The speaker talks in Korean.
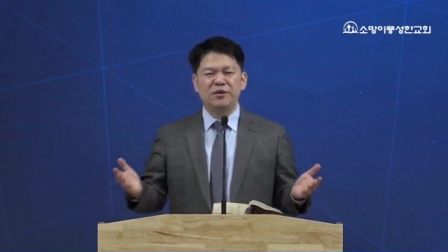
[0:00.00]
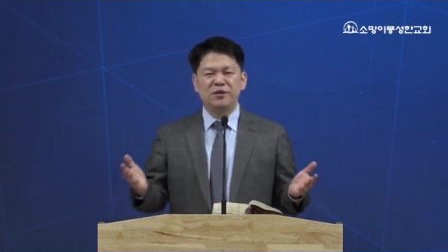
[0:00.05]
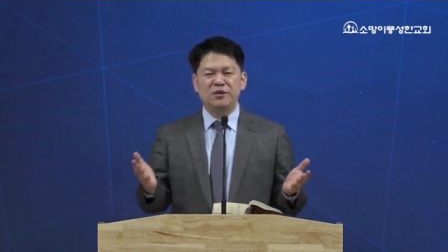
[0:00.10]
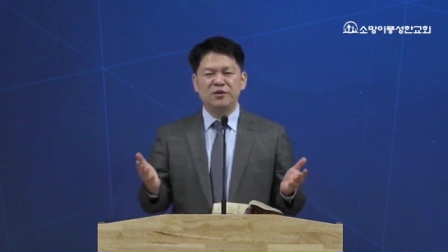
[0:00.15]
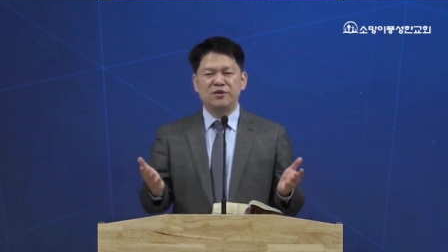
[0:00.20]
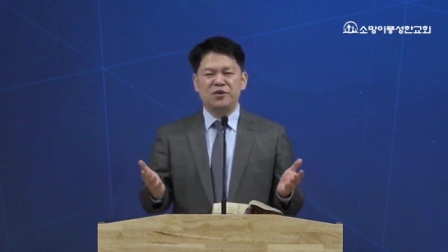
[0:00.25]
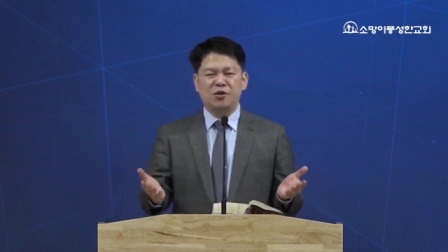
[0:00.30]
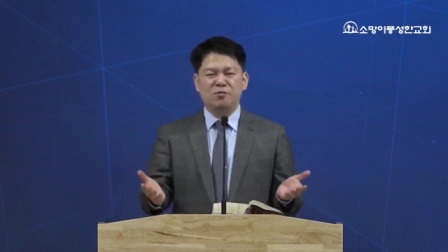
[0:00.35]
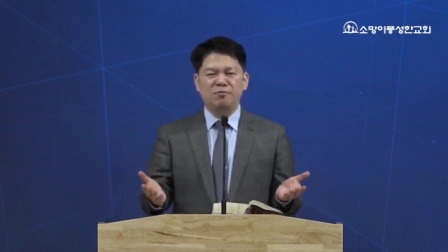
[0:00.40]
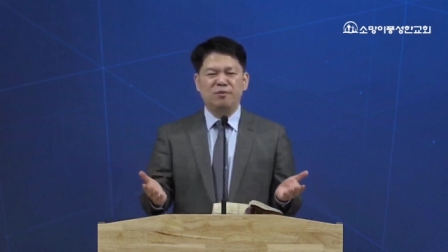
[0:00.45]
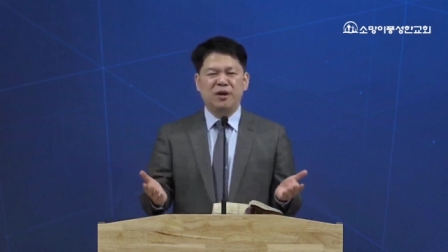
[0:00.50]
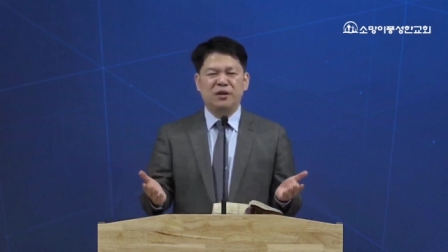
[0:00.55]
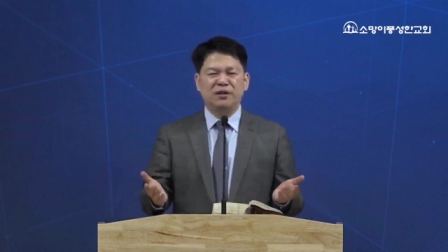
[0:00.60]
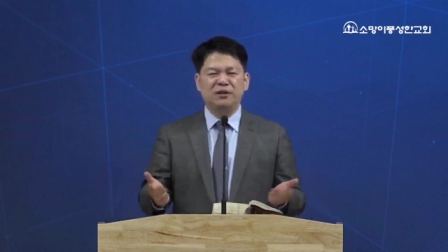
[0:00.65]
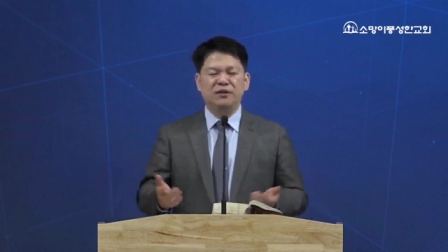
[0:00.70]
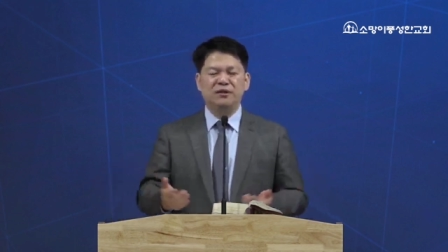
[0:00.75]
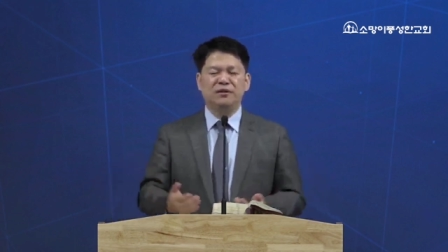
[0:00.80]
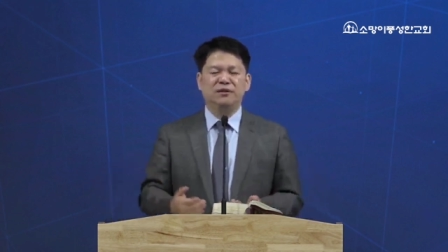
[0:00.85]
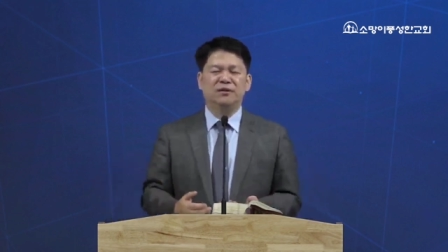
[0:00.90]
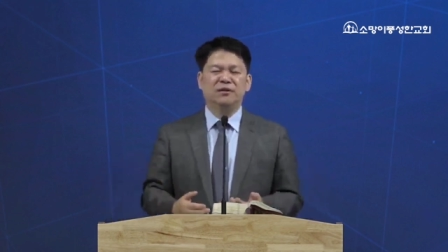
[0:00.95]

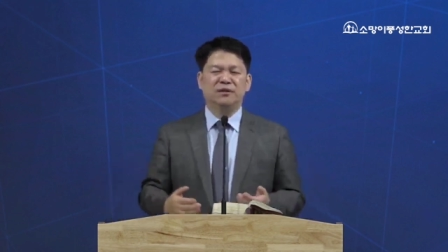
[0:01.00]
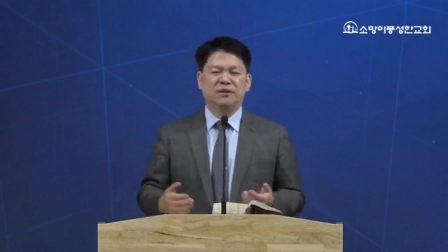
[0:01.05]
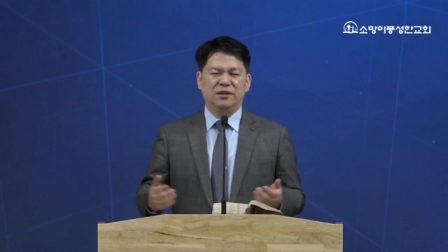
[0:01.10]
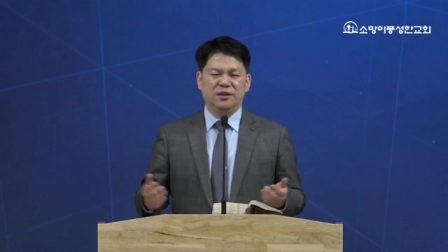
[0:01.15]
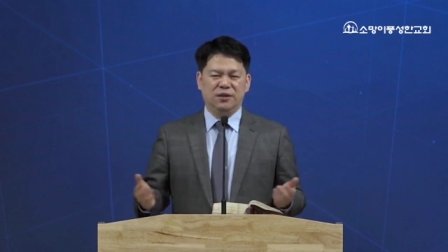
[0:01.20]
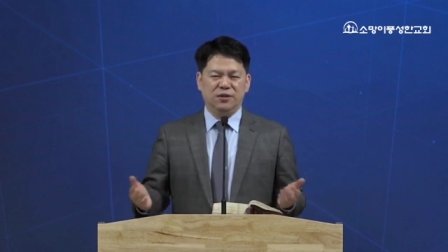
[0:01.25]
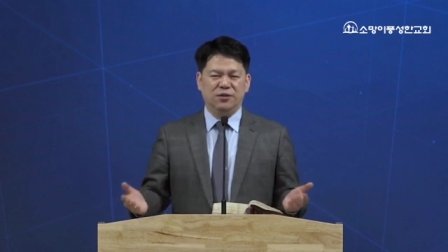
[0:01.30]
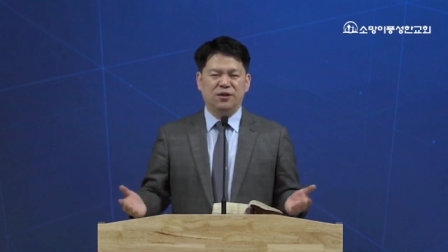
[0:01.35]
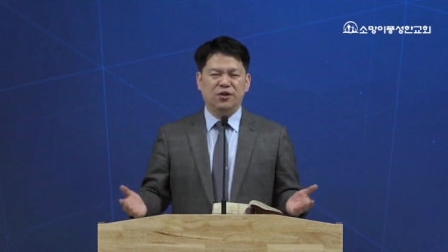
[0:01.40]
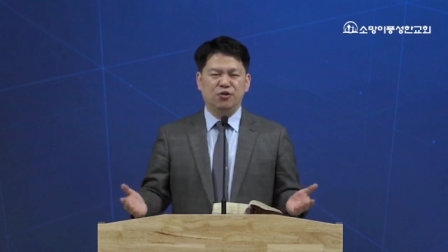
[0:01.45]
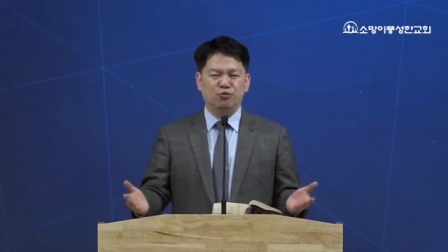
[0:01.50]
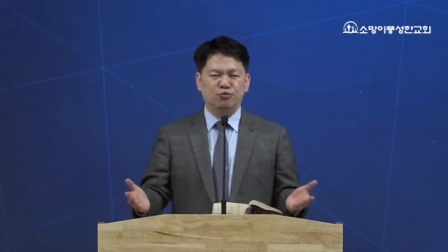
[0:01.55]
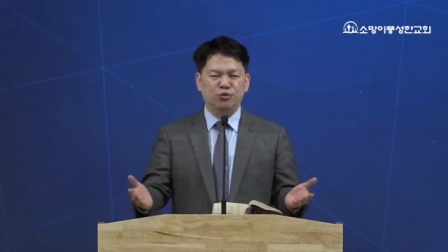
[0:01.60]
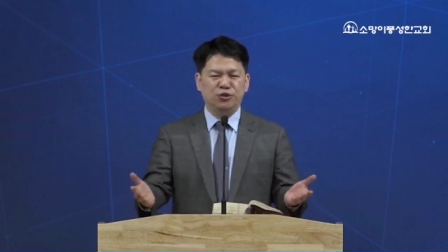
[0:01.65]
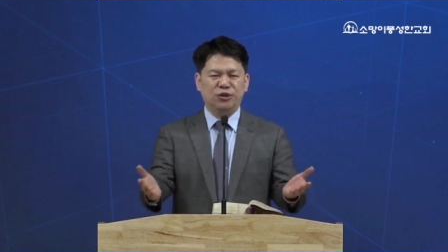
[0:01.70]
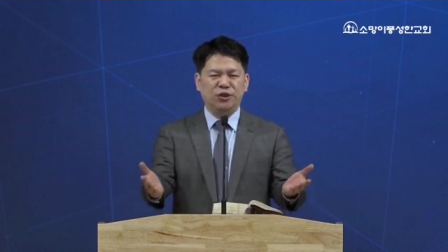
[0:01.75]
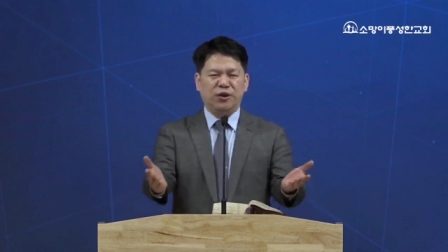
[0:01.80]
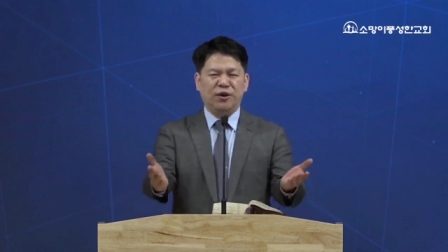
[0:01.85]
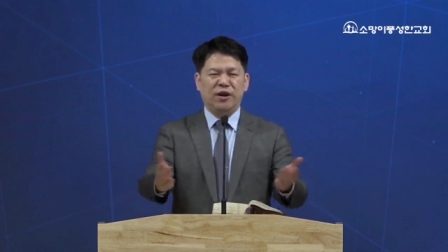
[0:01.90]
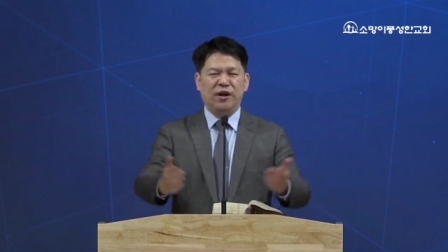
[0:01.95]
성막은 이렇게
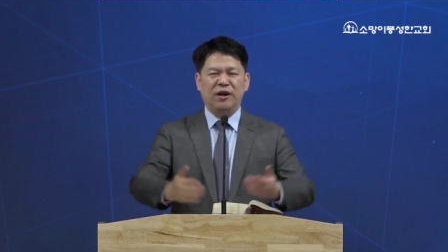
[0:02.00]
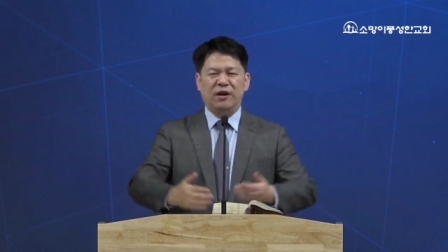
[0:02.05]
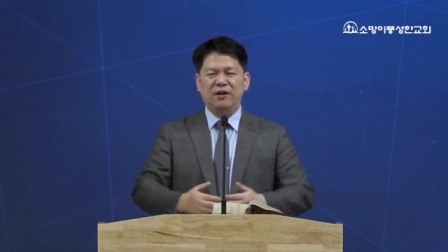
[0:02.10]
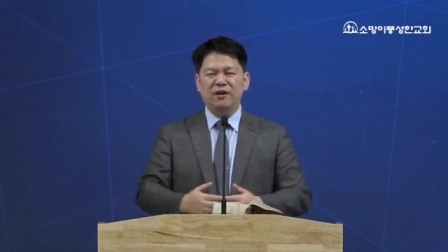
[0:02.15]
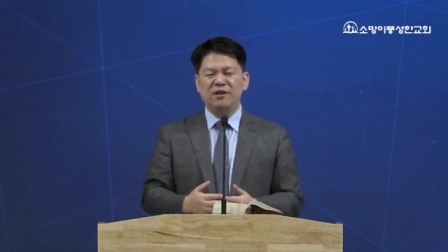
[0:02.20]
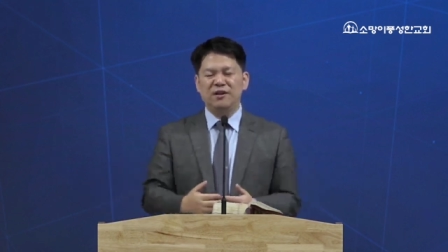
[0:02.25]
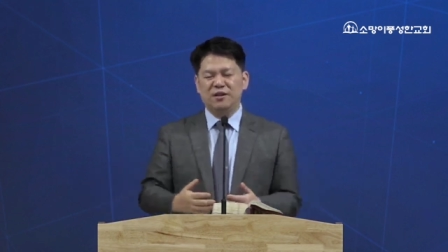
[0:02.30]
움직여라,